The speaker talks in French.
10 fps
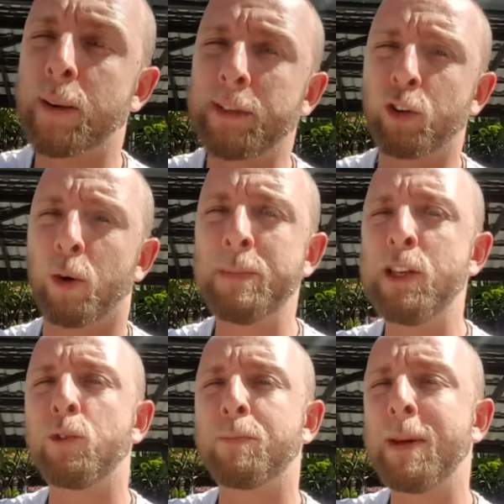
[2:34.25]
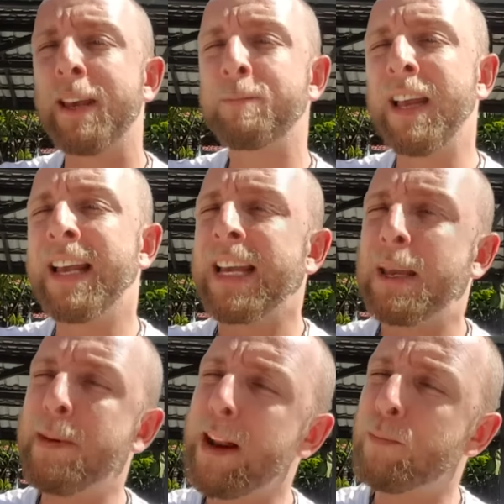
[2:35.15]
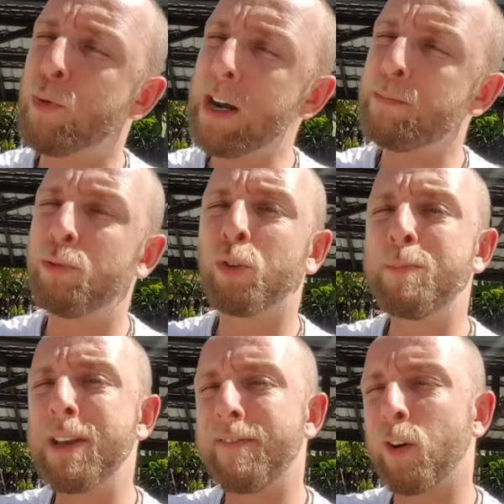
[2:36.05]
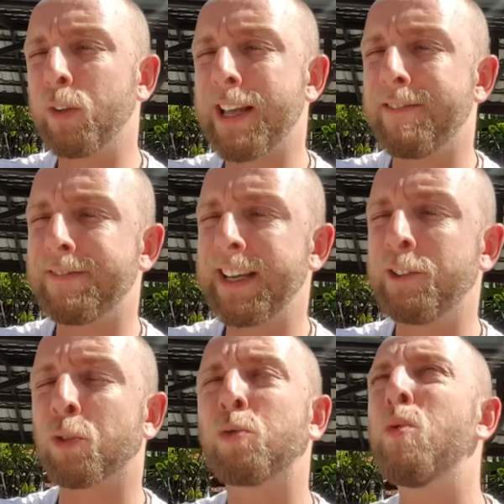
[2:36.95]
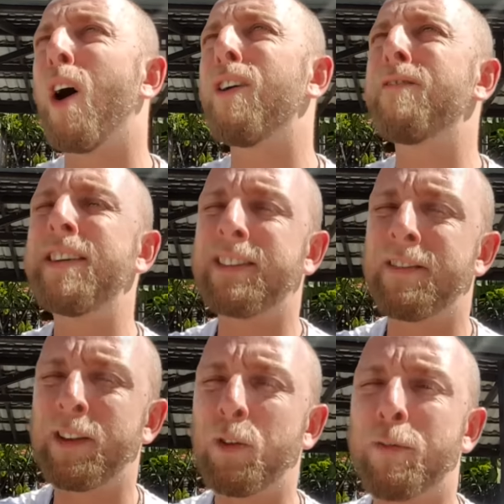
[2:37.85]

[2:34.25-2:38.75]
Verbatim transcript: un adaptateur mini USB Et eh bien, elle pourrait plutôt bien faire le taf et surtout enlever cet effet de